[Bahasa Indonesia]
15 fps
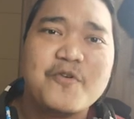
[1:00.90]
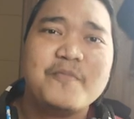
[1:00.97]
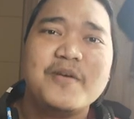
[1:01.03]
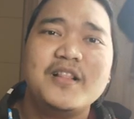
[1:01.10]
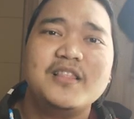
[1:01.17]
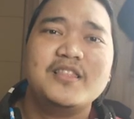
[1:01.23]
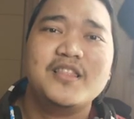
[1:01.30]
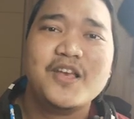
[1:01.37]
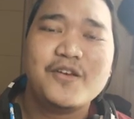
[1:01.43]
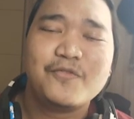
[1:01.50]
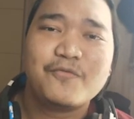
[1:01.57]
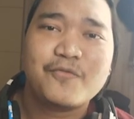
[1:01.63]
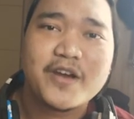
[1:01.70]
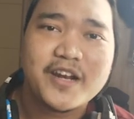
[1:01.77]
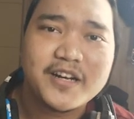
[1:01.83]
mobil
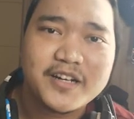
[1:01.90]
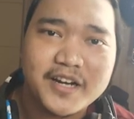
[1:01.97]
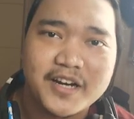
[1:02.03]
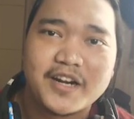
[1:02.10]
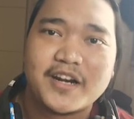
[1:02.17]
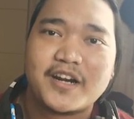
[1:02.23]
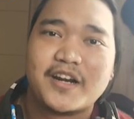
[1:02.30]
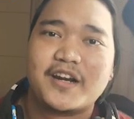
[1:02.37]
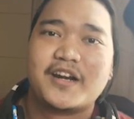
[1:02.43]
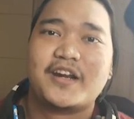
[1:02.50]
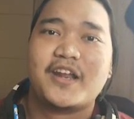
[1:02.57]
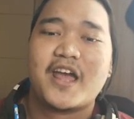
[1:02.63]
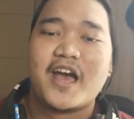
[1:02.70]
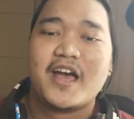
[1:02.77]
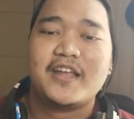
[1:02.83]
Defender.
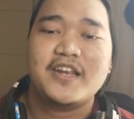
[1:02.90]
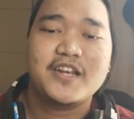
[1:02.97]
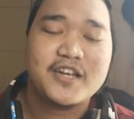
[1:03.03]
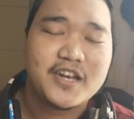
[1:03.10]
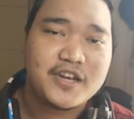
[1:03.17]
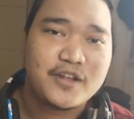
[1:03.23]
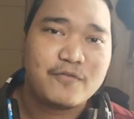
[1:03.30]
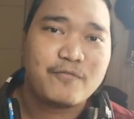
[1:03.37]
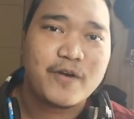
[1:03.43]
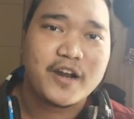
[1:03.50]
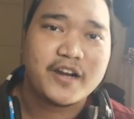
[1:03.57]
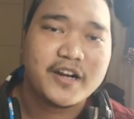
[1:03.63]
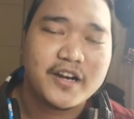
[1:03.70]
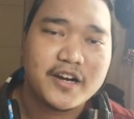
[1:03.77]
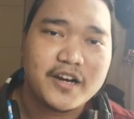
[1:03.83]
Nah, ini
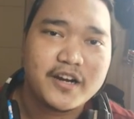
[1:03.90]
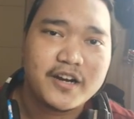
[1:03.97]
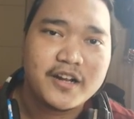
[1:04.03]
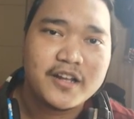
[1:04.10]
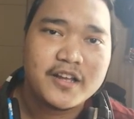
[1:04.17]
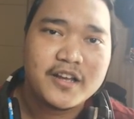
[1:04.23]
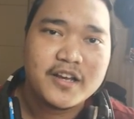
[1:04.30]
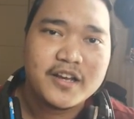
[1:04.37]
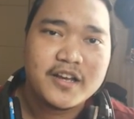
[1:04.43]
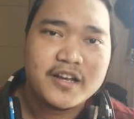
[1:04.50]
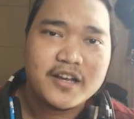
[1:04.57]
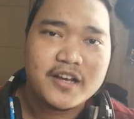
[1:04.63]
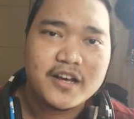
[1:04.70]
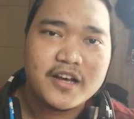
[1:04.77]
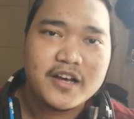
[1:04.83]
Defender
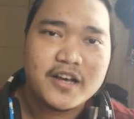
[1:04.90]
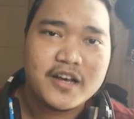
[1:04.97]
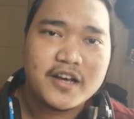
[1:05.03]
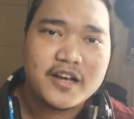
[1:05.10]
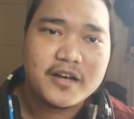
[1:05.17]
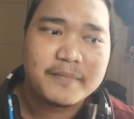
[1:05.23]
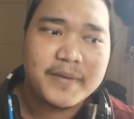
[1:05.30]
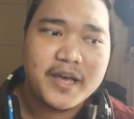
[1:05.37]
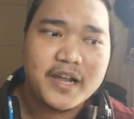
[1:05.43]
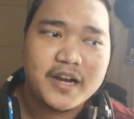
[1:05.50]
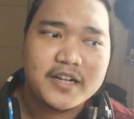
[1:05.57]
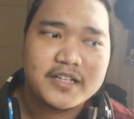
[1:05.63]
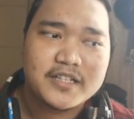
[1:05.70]
uh, eh, merek